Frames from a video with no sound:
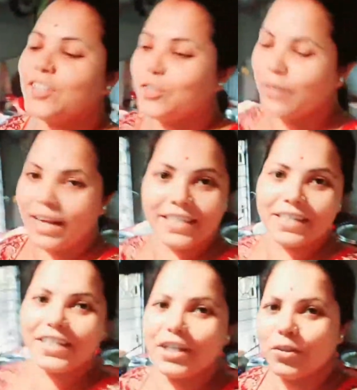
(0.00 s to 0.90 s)
তো
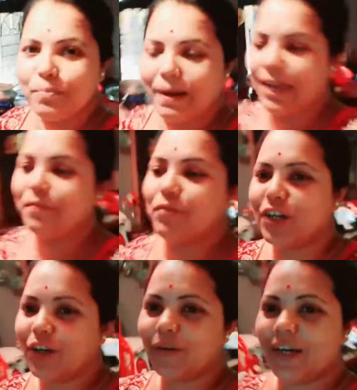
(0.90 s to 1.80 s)
আজকে যেহেতু ভাই
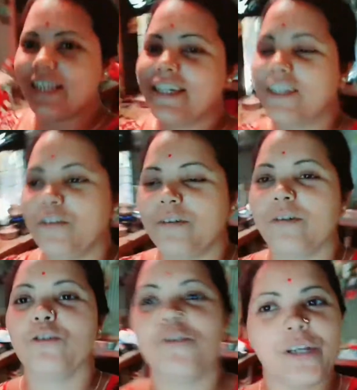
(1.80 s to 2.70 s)
ফোটাও আছে তো
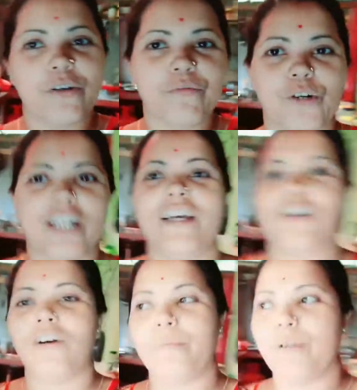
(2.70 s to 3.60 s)
অংশুকেও ফোটা
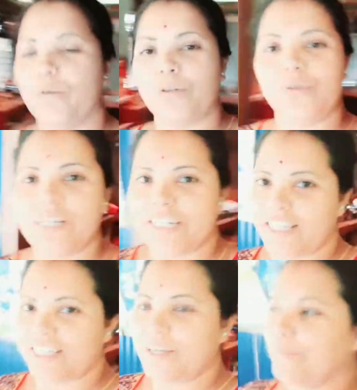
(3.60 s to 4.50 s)
দেওয়া হবে অংশু
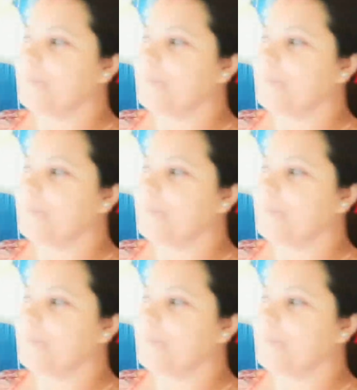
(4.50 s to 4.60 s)
এসেছে